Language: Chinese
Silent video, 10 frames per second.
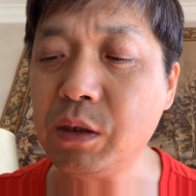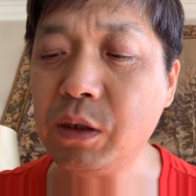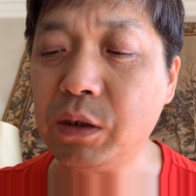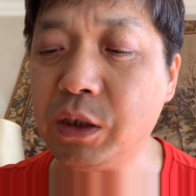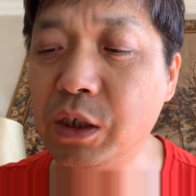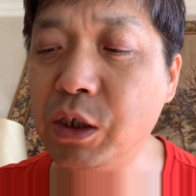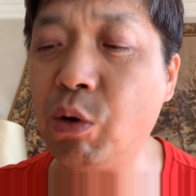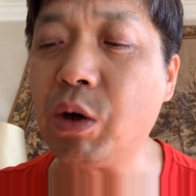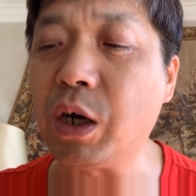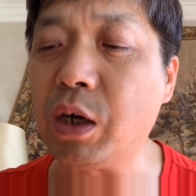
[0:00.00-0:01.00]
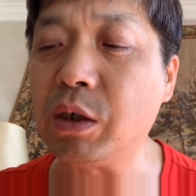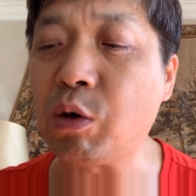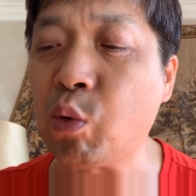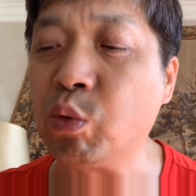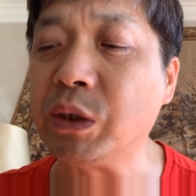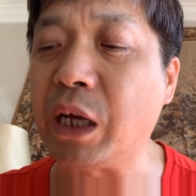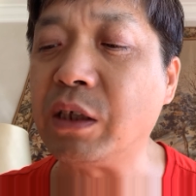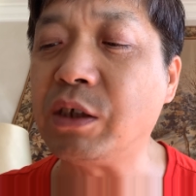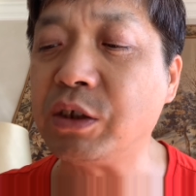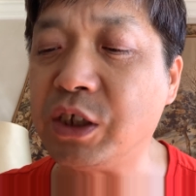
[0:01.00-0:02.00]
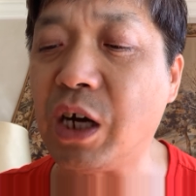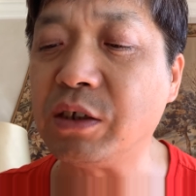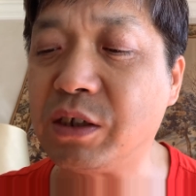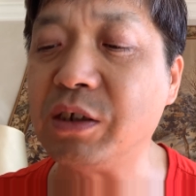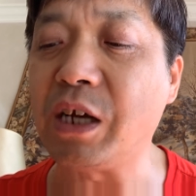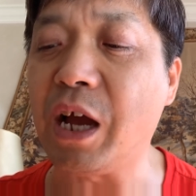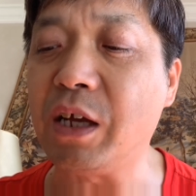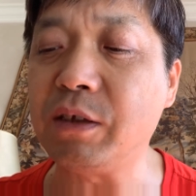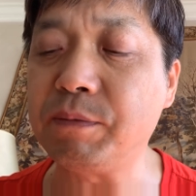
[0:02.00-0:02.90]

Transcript: 第六个，湖南的叫江自然，